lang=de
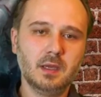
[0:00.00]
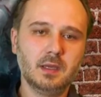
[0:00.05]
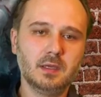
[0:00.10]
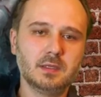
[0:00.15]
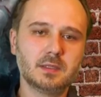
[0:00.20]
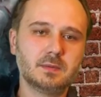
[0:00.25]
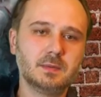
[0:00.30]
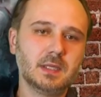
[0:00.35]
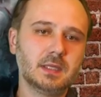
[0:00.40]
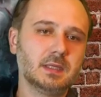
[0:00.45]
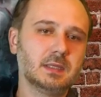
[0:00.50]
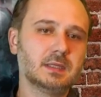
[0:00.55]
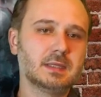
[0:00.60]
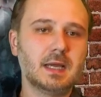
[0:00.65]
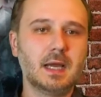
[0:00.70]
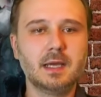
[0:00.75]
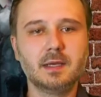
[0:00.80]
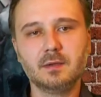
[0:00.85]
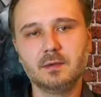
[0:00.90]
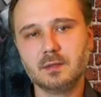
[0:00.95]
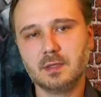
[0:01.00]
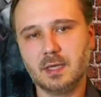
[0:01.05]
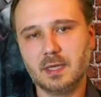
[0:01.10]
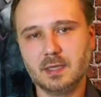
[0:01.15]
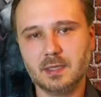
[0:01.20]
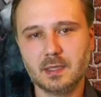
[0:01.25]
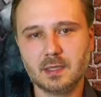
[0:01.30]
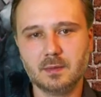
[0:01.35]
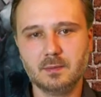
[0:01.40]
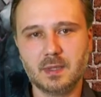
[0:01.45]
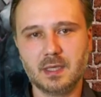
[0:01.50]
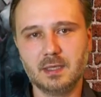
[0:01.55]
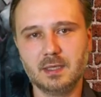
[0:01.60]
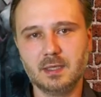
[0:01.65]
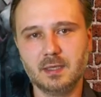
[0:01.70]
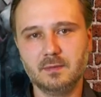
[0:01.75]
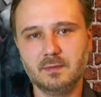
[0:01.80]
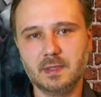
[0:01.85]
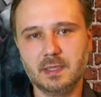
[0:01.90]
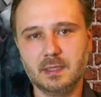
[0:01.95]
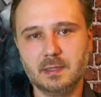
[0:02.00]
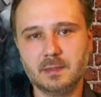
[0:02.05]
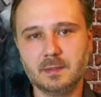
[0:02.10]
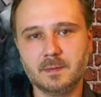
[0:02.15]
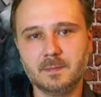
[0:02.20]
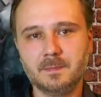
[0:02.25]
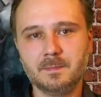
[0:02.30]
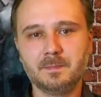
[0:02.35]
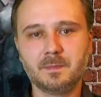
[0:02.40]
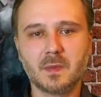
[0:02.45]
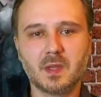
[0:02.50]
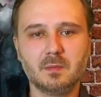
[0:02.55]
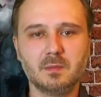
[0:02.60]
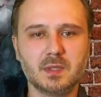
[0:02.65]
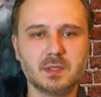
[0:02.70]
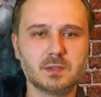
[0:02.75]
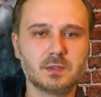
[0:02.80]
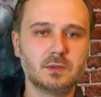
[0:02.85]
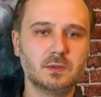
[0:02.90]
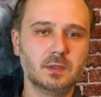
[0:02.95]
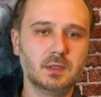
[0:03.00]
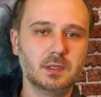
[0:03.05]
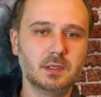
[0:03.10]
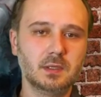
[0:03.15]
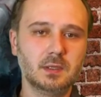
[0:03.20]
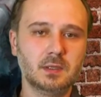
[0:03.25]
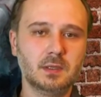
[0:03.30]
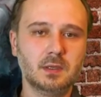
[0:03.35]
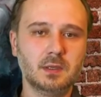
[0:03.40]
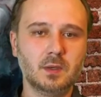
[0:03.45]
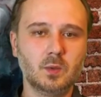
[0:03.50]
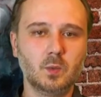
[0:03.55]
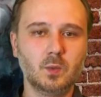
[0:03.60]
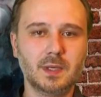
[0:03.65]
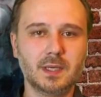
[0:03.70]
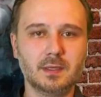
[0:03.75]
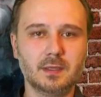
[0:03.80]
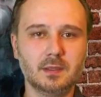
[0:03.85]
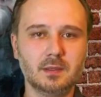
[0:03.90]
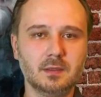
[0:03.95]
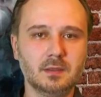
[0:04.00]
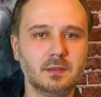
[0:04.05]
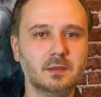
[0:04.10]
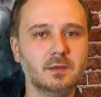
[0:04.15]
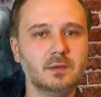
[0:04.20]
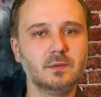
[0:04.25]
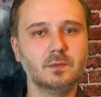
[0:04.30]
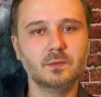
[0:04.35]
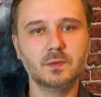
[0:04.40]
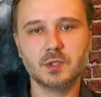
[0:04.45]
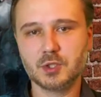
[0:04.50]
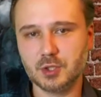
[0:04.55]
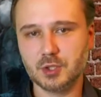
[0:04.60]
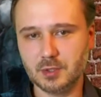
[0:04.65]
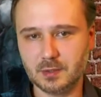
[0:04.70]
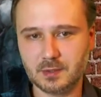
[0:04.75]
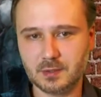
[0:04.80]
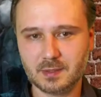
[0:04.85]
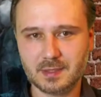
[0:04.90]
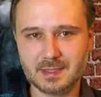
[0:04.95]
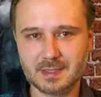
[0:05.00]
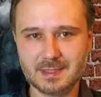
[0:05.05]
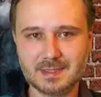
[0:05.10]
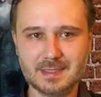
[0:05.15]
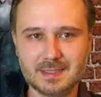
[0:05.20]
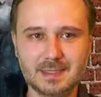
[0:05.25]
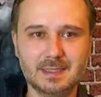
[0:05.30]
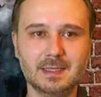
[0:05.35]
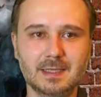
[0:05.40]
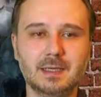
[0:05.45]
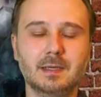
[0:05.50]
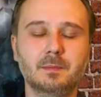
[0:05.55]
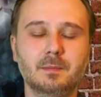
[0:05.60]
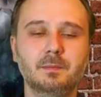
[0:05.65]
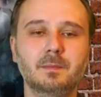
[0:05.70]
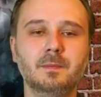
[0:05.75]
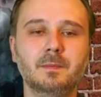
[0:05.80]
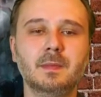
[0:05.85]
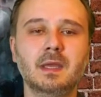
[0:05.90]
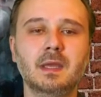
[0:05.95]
Es wird das eine oder andere Mal erwähnt, man solle Wonder Vision gesehen haben.